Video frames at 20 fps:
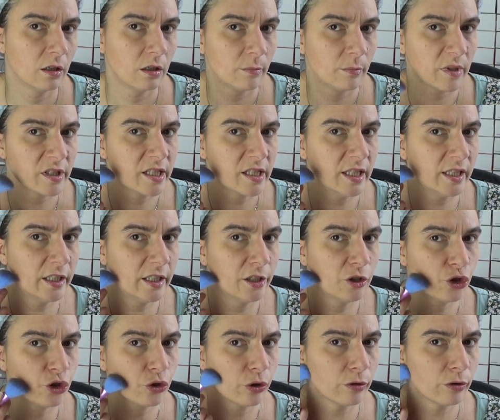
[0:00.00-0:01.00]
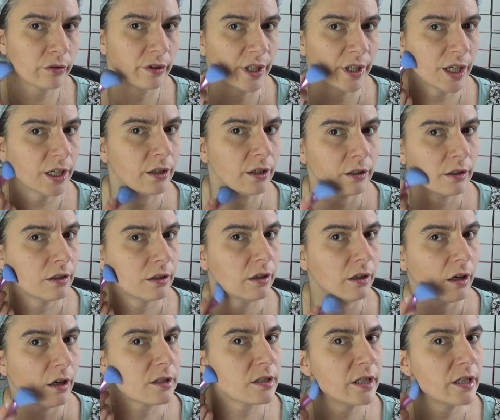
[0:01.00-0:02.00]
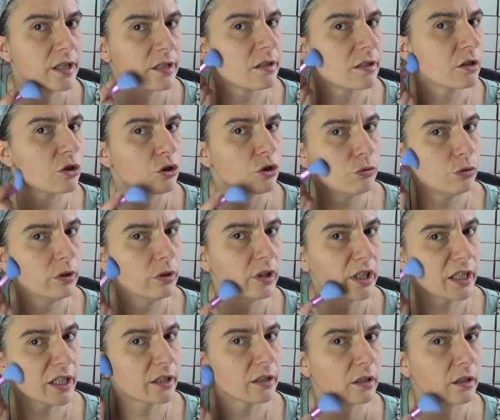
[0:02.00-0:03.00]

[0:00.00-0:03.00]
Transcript: Man sieht ihn schon, ne? Also hier ist das Studiolicht,